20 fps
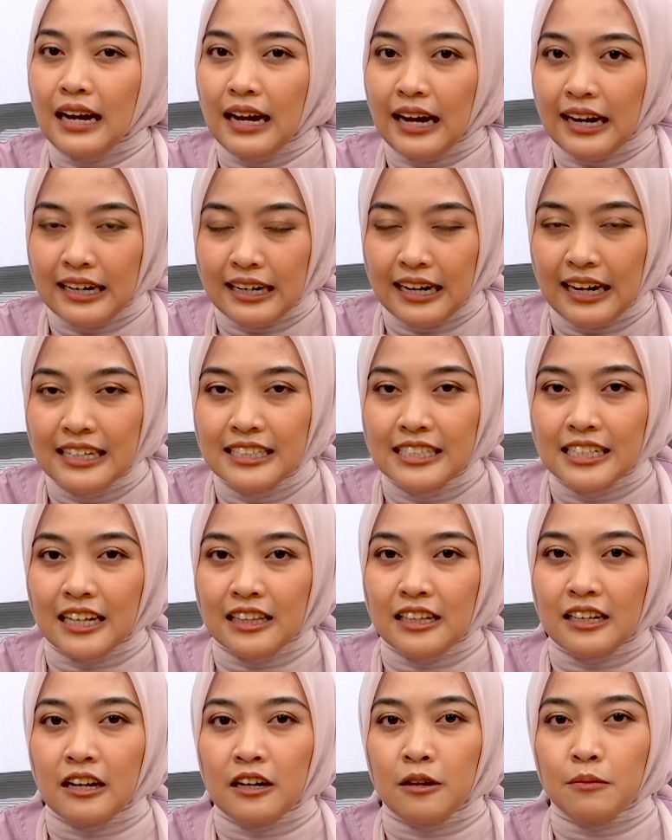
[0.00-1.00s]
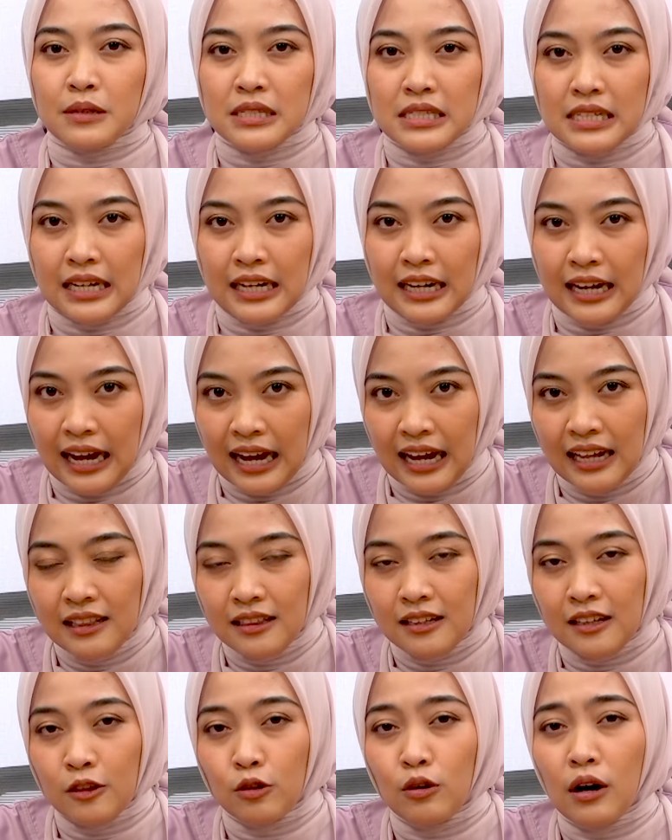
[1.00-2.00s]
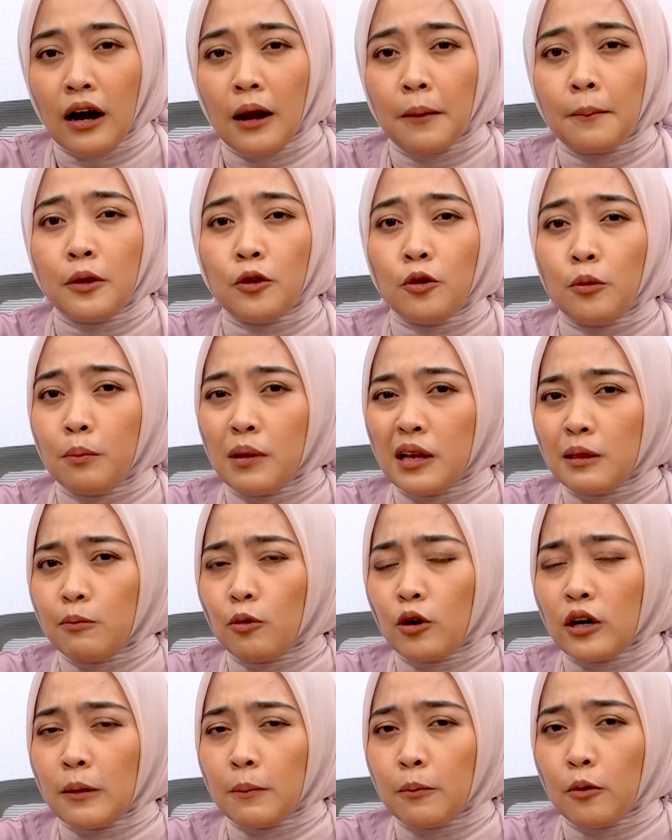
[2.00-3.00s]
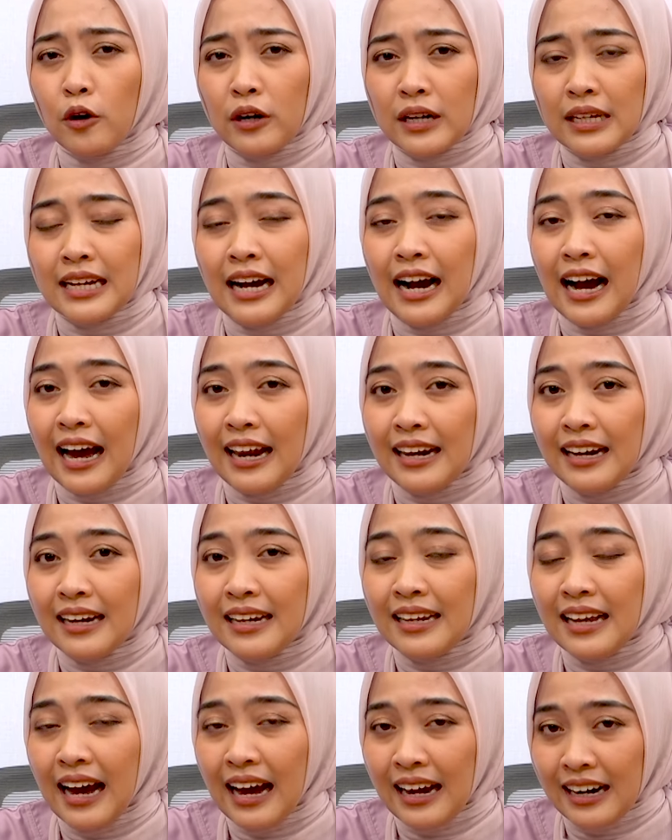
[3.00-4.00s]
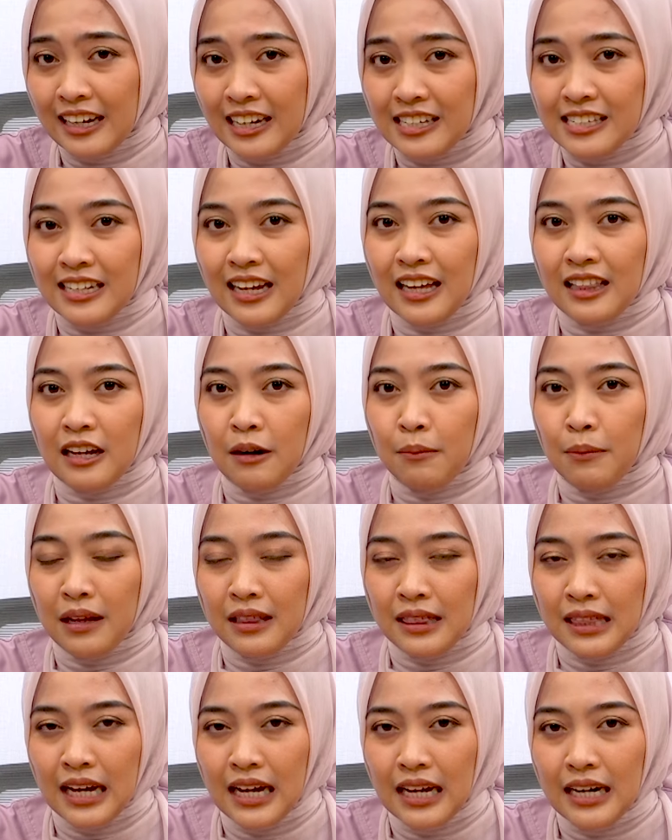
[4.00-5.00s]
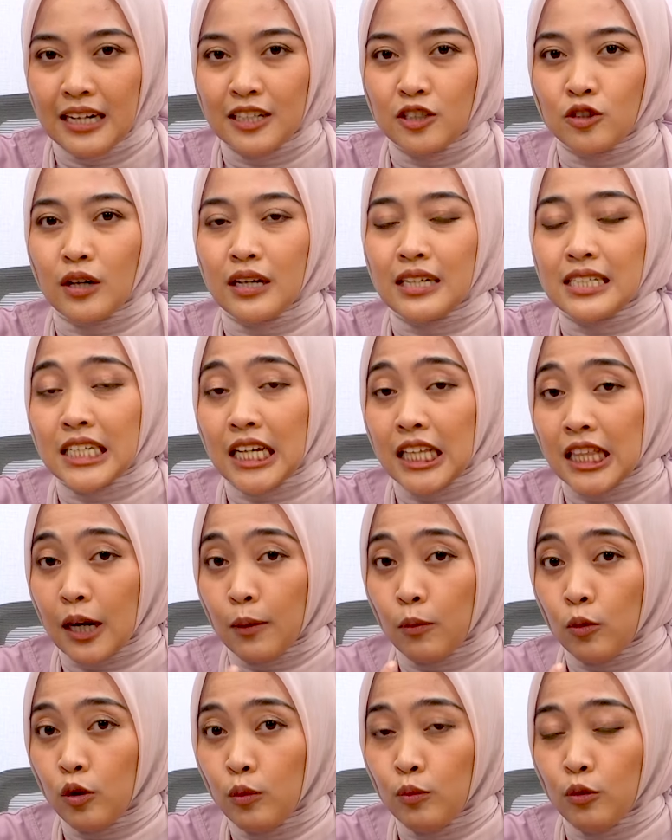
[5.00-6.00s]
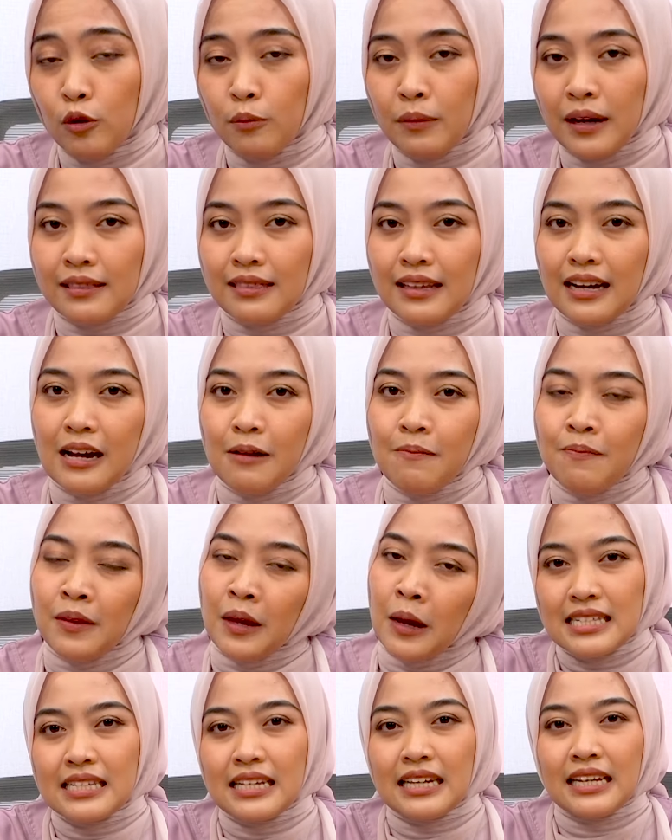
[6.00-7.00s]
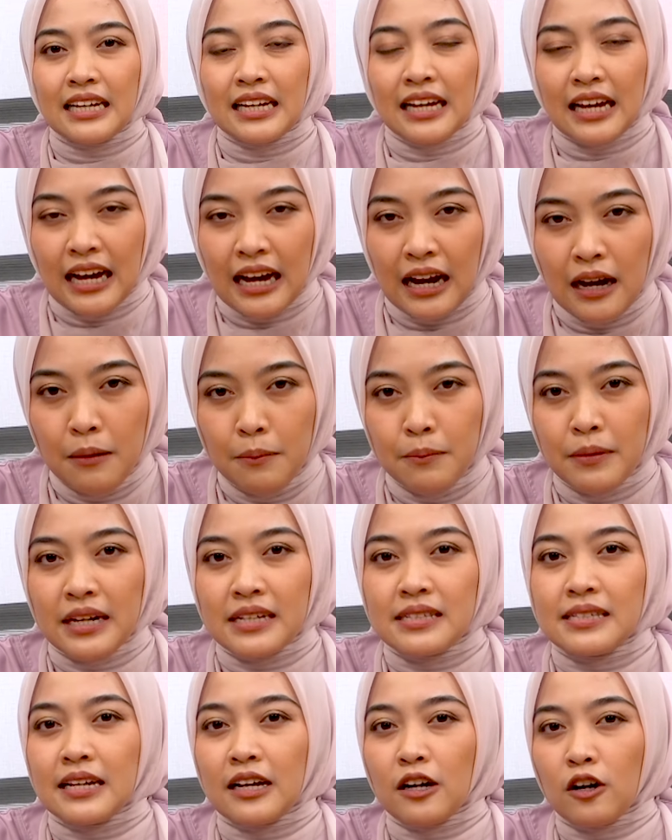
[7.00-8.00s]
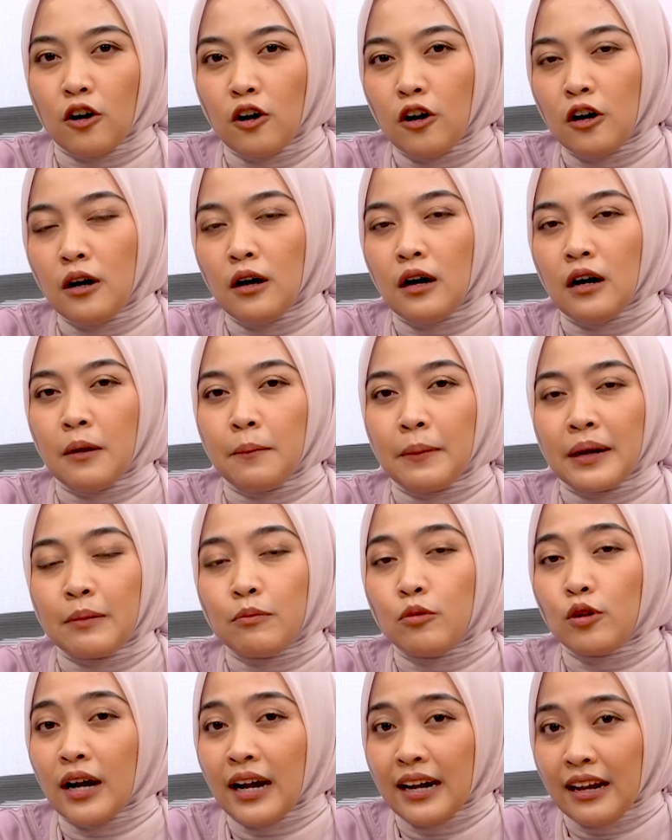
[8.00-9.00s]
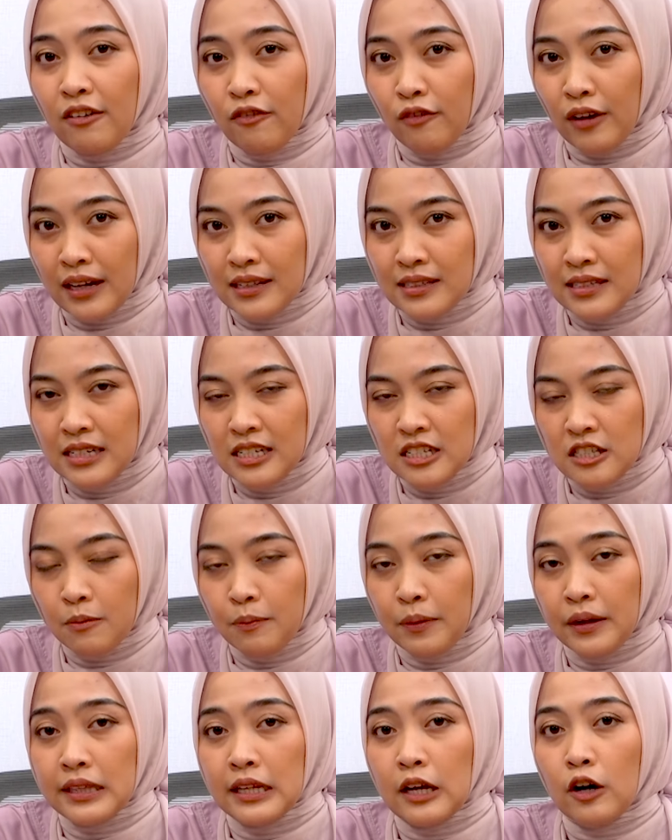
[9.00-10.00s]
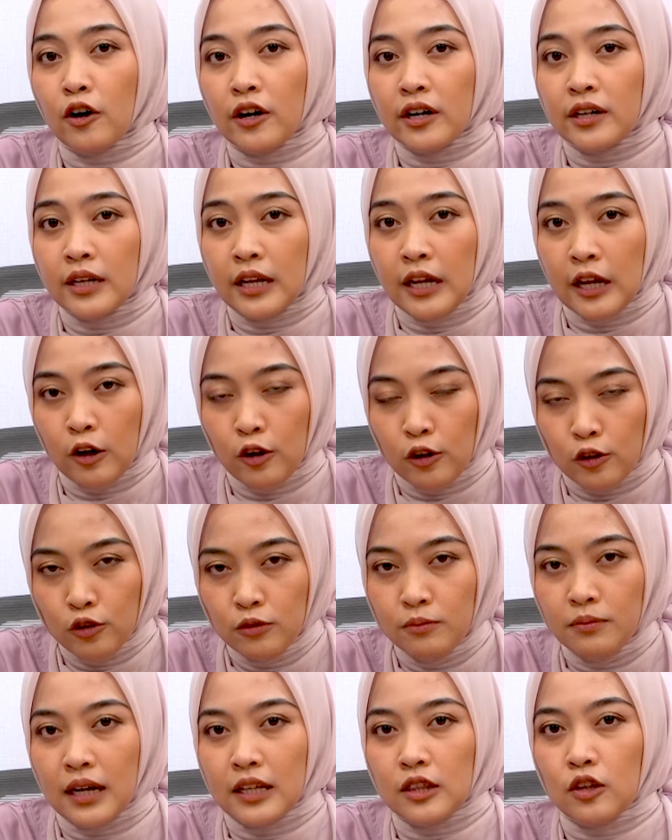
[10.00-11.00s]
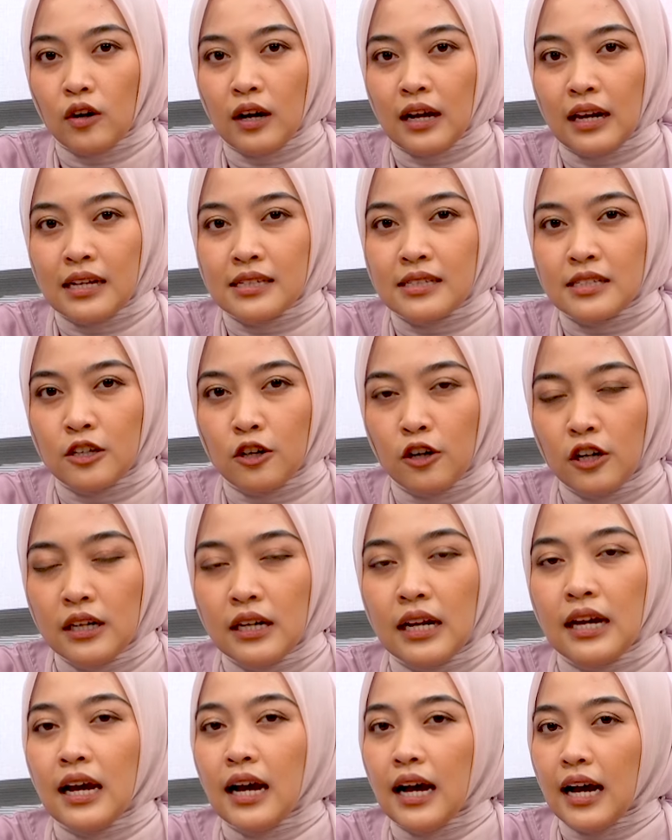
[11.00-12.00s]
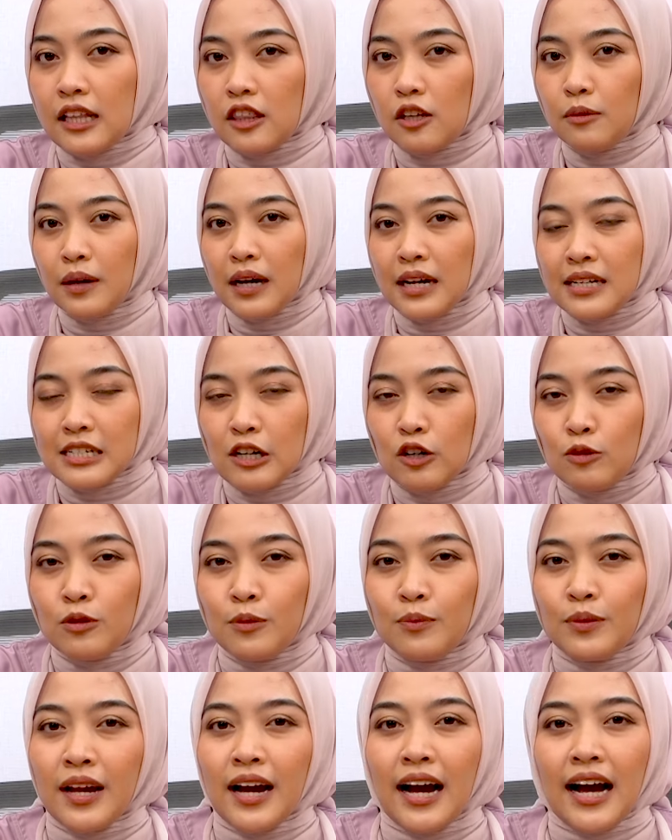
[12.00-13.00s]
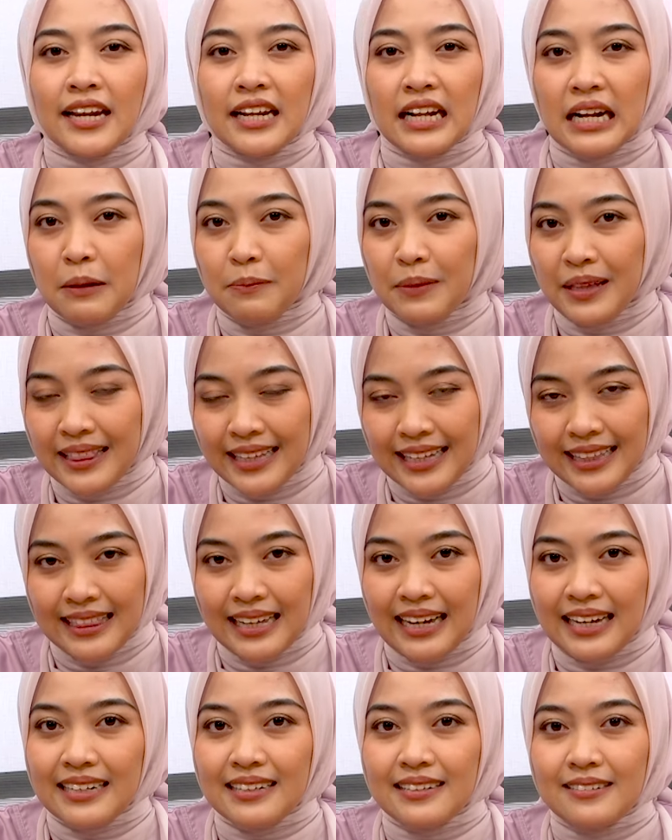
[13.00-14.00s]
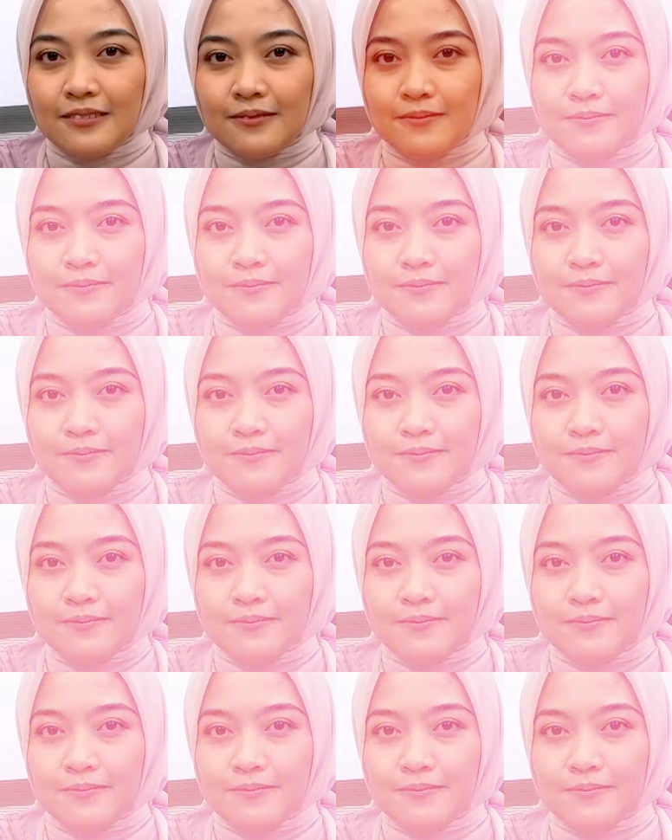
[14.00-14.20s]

Karena jika tidak dibersihkan, tentu akan menyumbat membuat pori-pori yang ada di area sekitar mata dan juga di sekitar bulu-bulu mata sehingga beresiko e, menimbulkan infeksi seperti hordeolum atau kalazion atau bahasa umumnya adalah bintitan.